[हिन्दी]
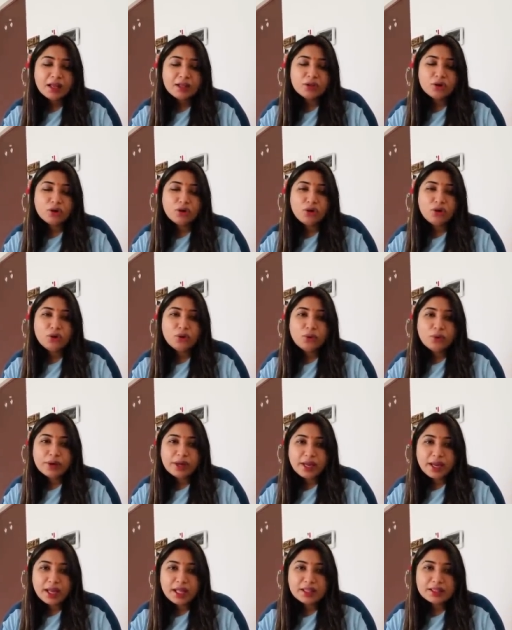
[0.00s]
तो डुगू
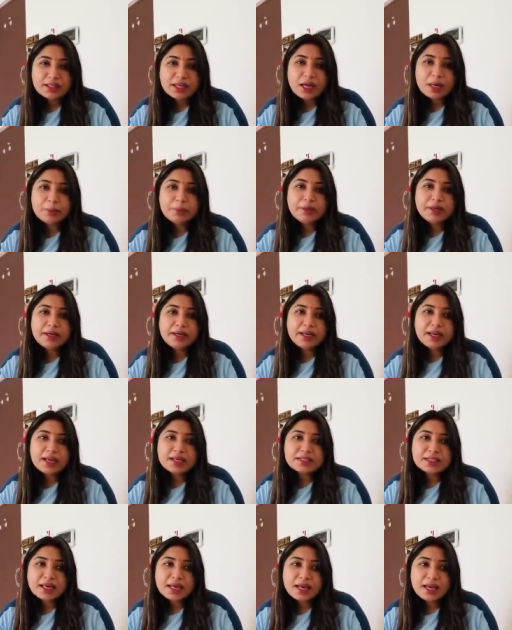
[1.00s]
की हेल्थ का अपडेट
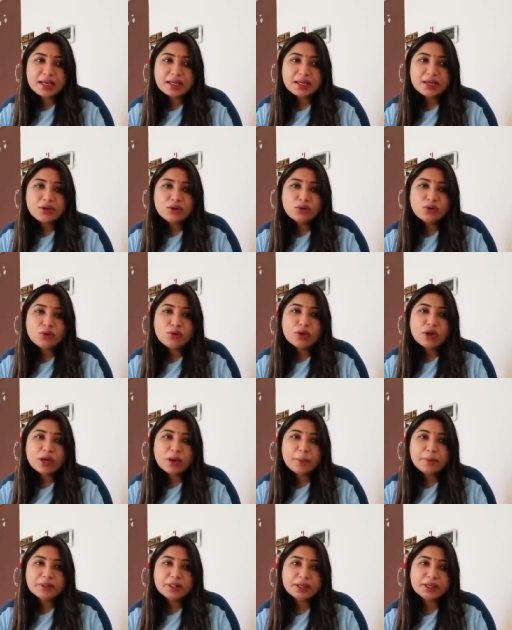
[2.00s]
ऐसा है कि डुगू के
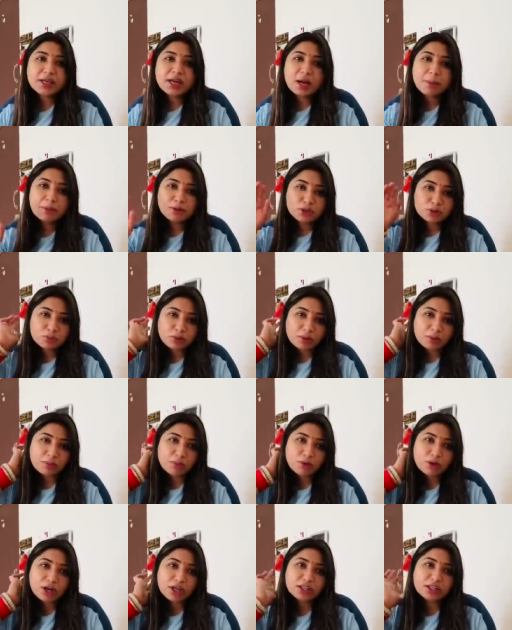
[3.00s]
अभी तक यहाँ पे जो
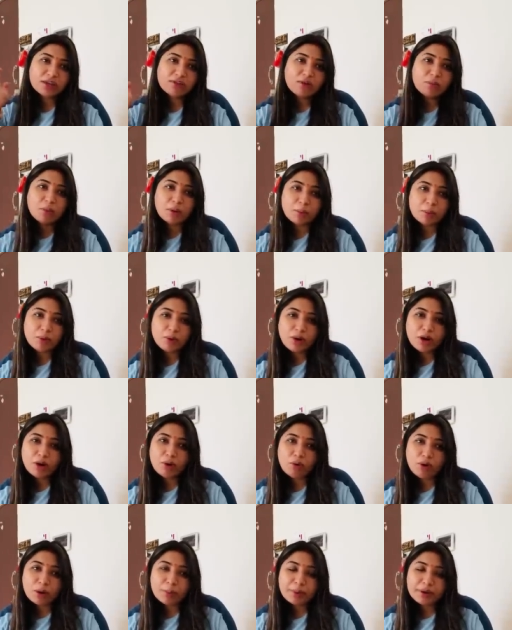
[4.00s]
भम्बोला था वो भम्बोला
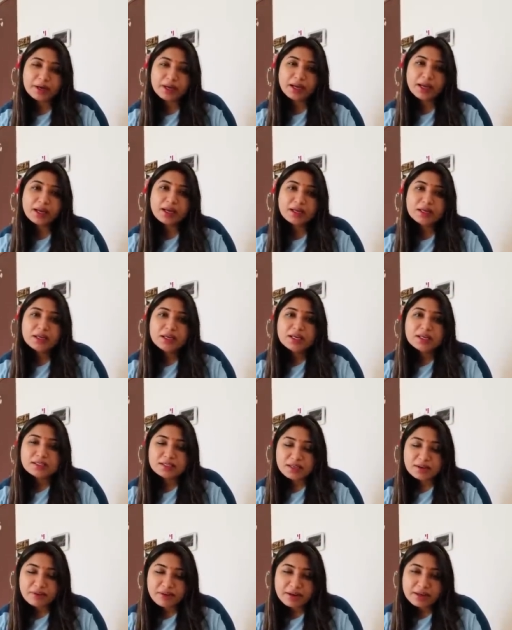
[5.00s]
हुआ पड़ा है
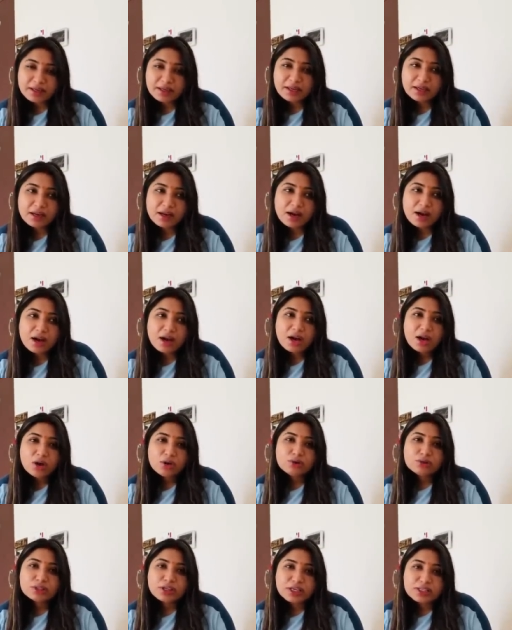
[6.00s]
सर्वाइकल का
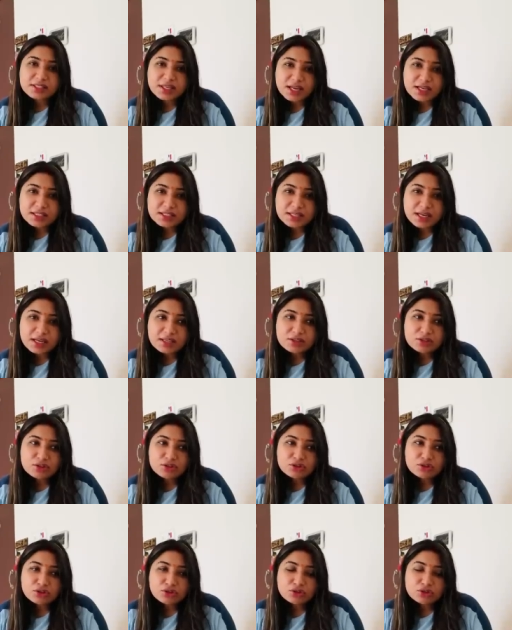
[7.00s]
उसके साथ साथ जो
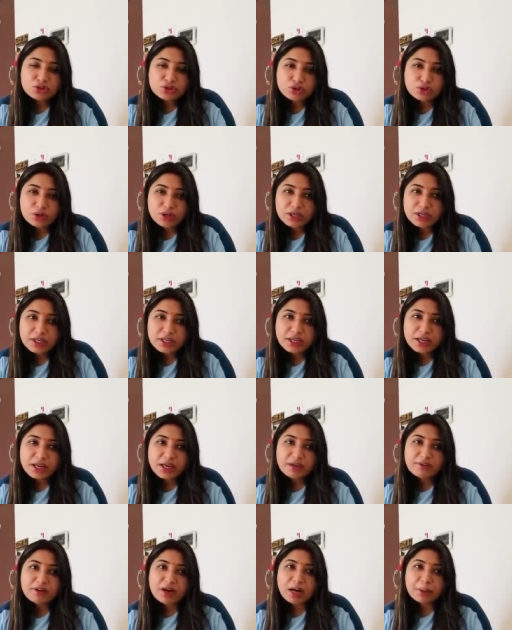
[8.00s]
दोनों शोल्डर
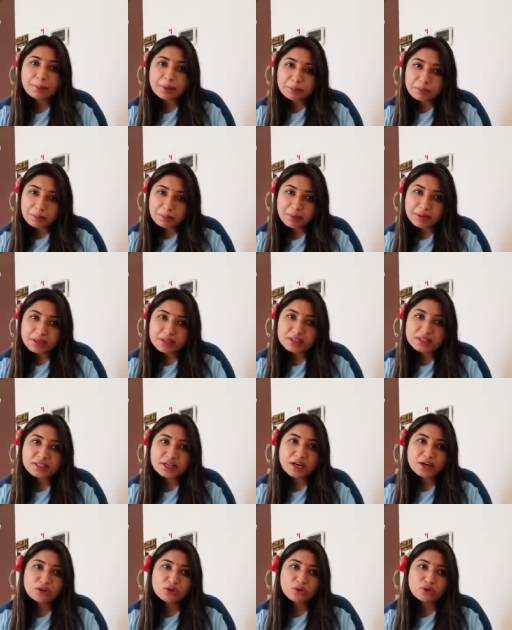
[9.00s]
है वहाँ पे भी पेन
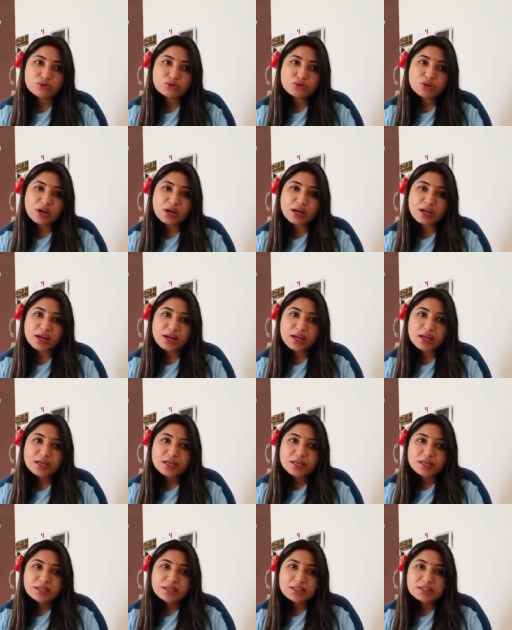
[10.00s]
स्टार्ट हो चुका है
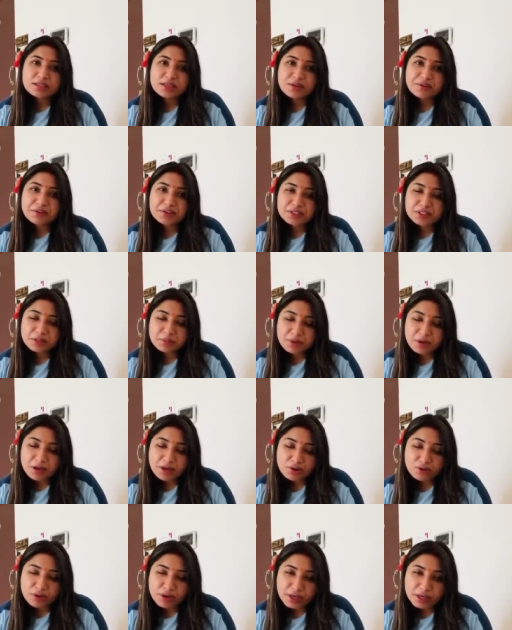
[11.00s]
जिसकी वजह से मैंने
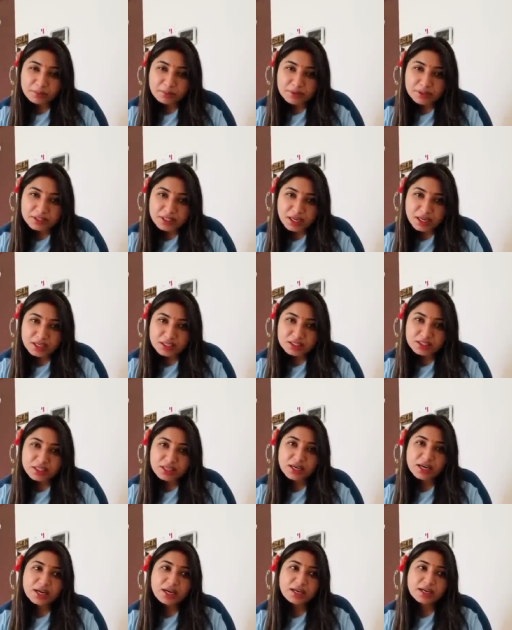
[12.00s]
इनको एक मसाज
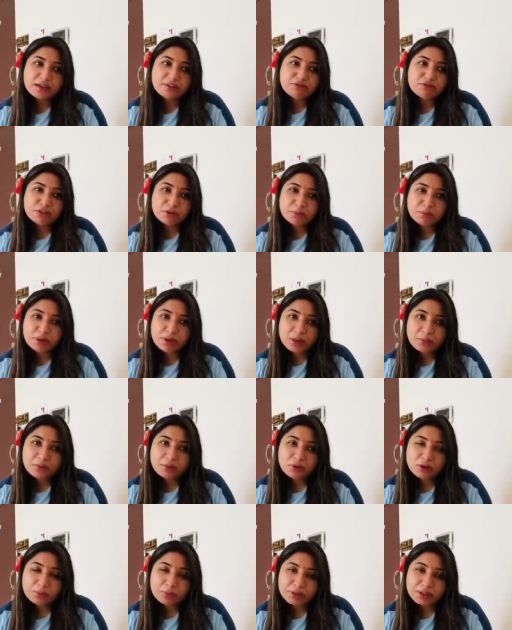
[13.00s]
दिया लेकिन फिर भी अभी
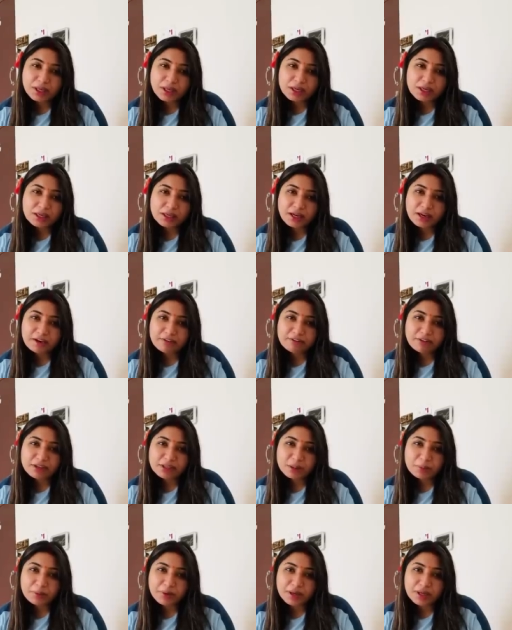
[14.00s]
कोई पता नहीं क्या
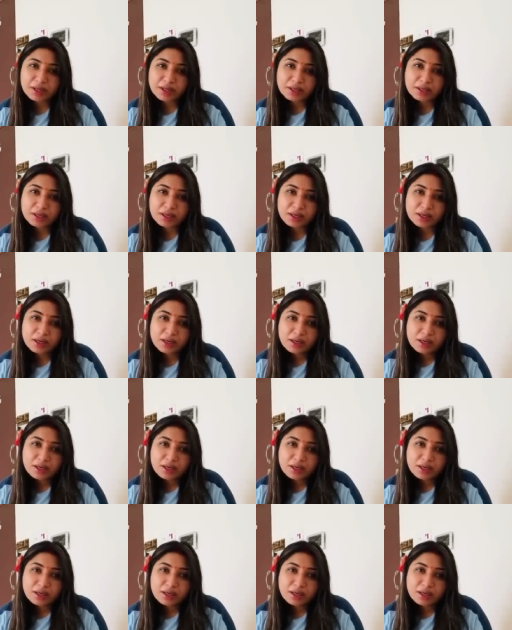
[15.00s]
इफेक्ट पड़ा या नहीं